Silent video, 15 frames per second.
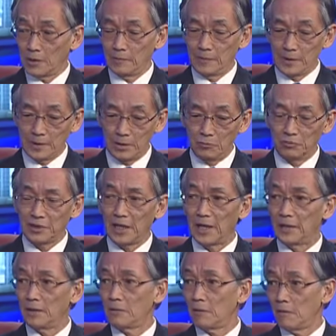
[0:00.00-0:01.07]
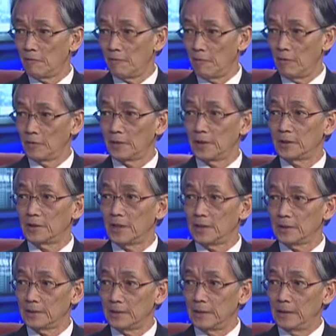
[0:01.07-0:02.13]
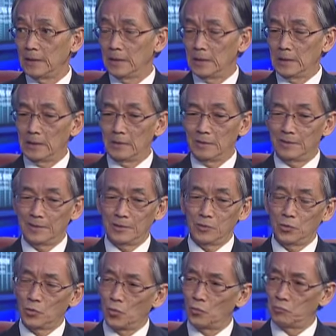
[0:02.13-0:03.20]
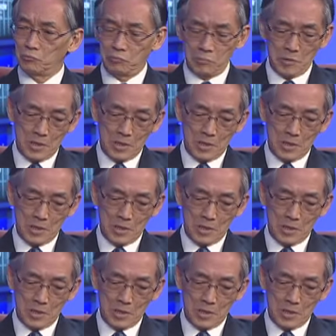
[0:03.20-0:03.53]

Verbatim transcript: là cái nông trại đó Crawford Texas tức là rồi cũng